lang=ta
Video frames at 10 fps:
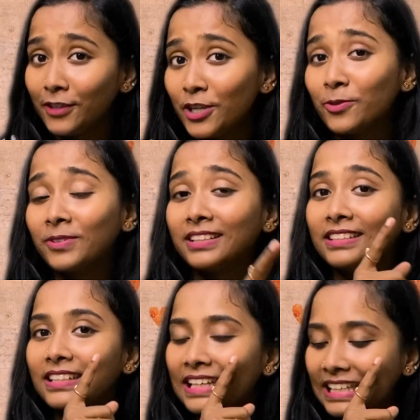வீடியோ வந்து
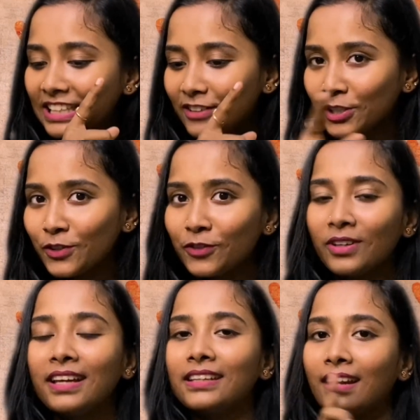இந்த வருஷம்
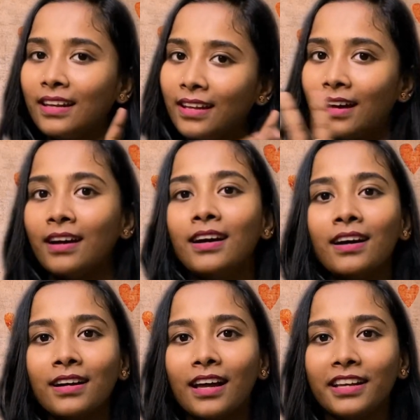ஃபுல்லாக எல்லா
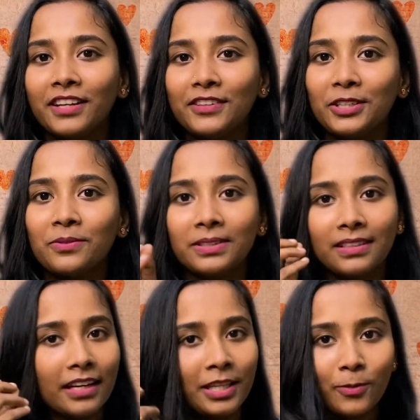கல்யாண வீட்லையும் வந்து
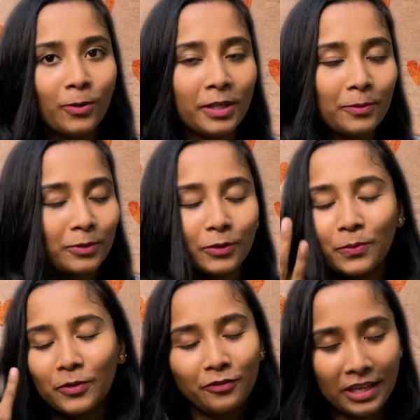கண்டிப்பாக ஒழிக்க போகுது
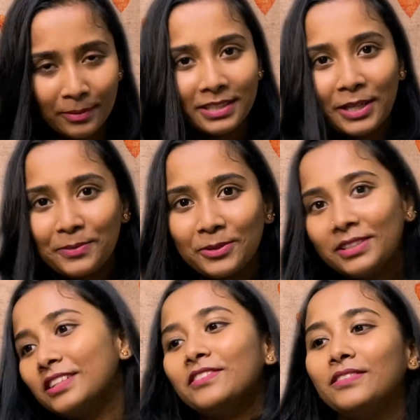ரொம்ப ஃபேமஸ் ஆக போகுது
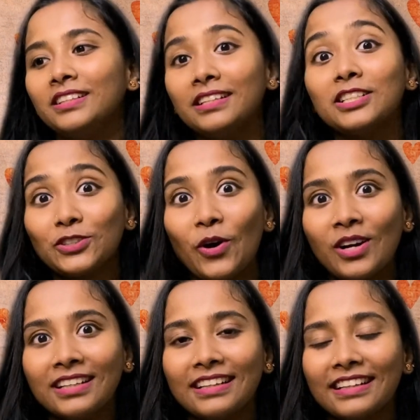இந்த இந்த
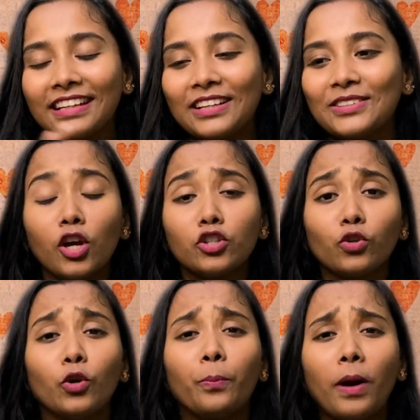சாங்னு நினைக்கிறேன் ஸோ
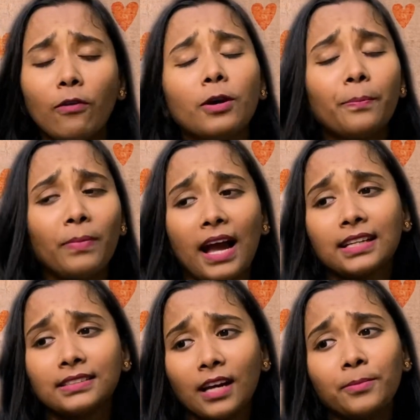ஒரு பவர் பேக்
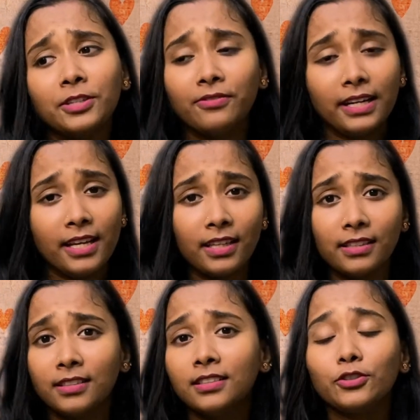தமிழ் வெட்டிங்
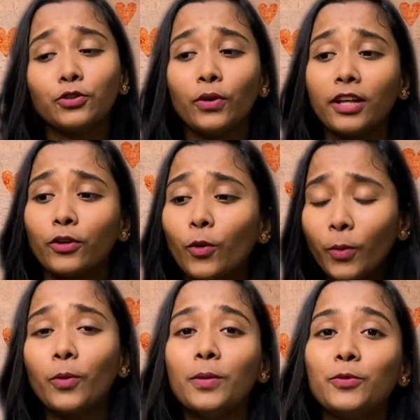இது ஸோ எனக்கு ரொம்ப
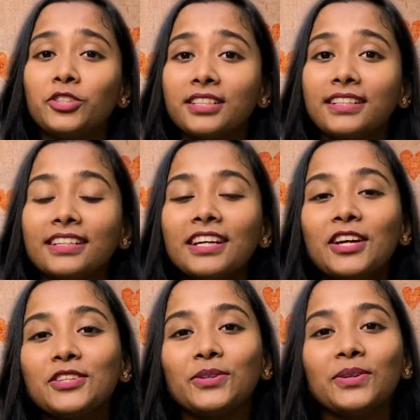ரொம்ப பிடிச்சிருக்கு
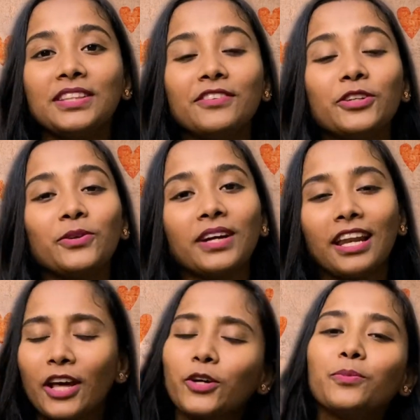ஸோ இந்த வீடியோ உங்கள்
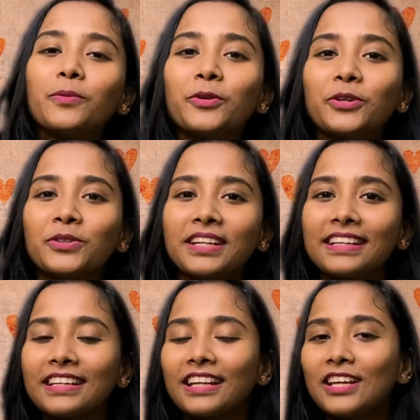எல்லாருக்கும் ரொம்ப பிடிக்கும்னு
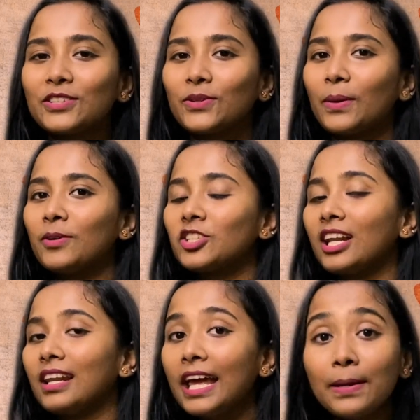நினைக்கிறேன் ஸோ நம்ம
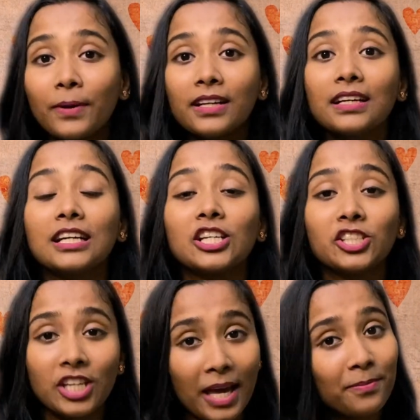சேனல் லைக் பண்ணுங்க
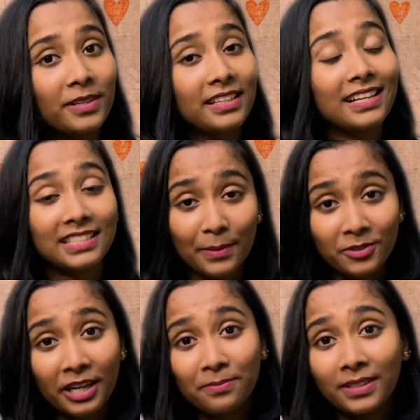ஷேர் பண்ணுங்க
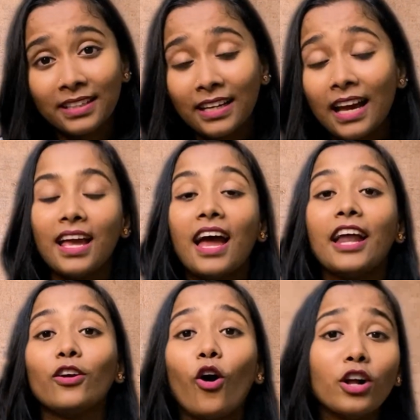சப்ஸ்கிரைப் பண்ணுங்க
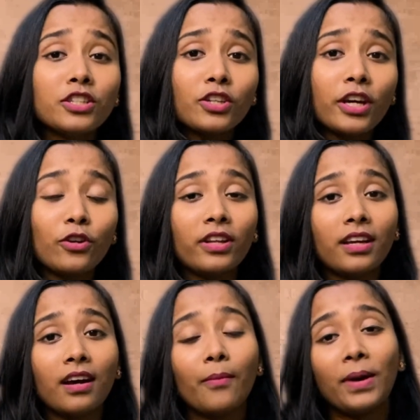அண்ட் ஆல்சோ என்னுடைய
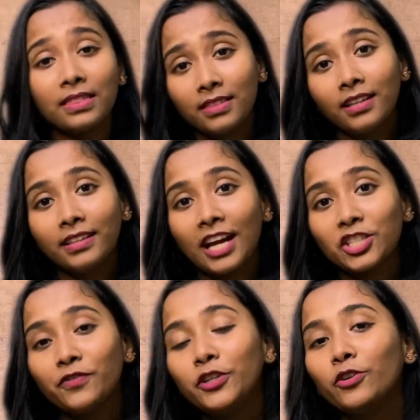மற்ற
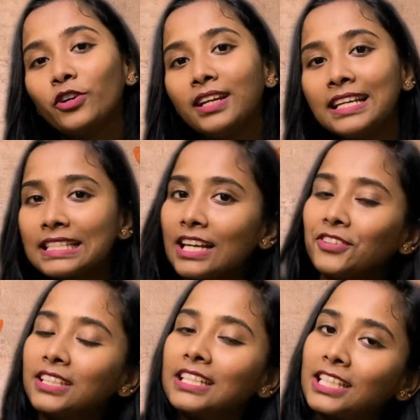ரியாக்ஷன் வீடியோட லிங்க்ஸ்லாம்
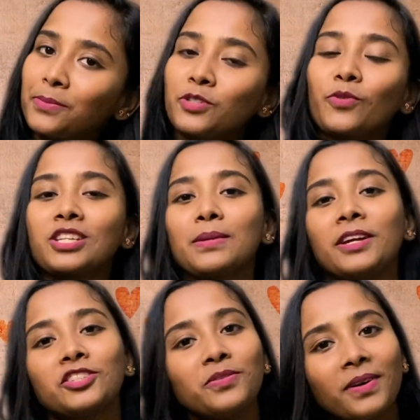வந்து டிஸ்கிரிப்ஷன் பாக்ஸில்
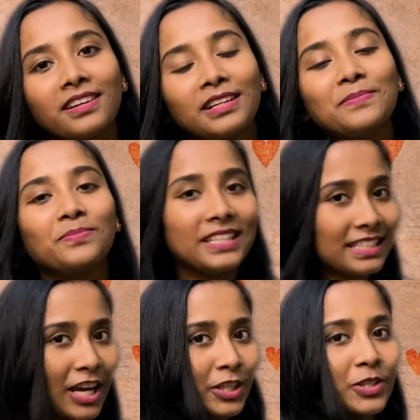மென்ஷன் பண்ணுறேன் ப்ளீஸ்
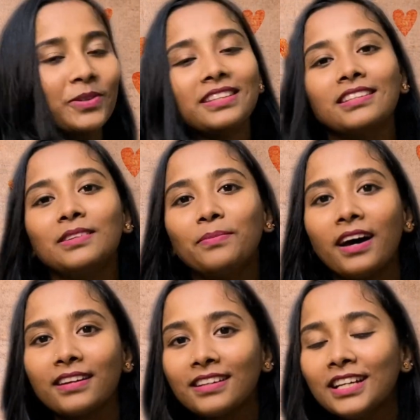அதையும் வந்து
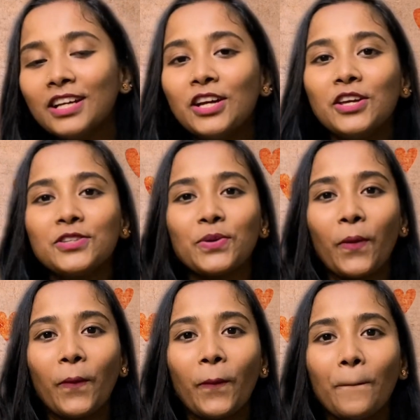பாருங்க ஸோ
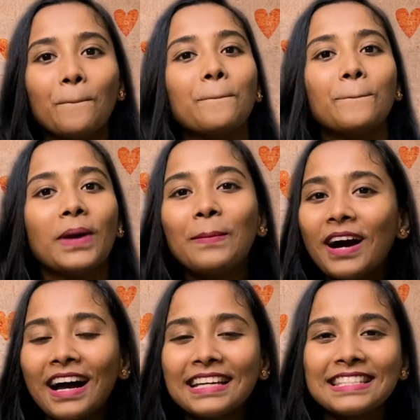
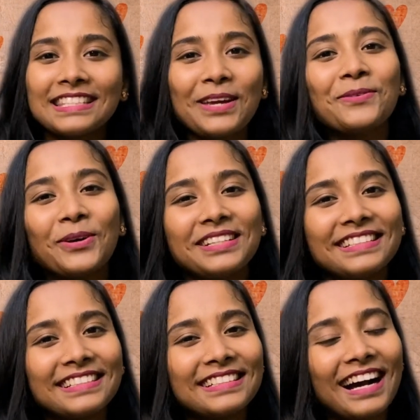பபாய் சேவ்
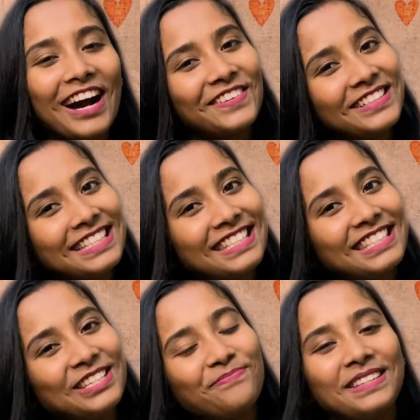வாட்டர் அவர்ஸ்
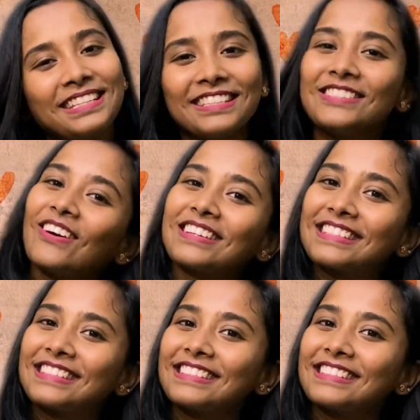டிபி டாக்ஸ்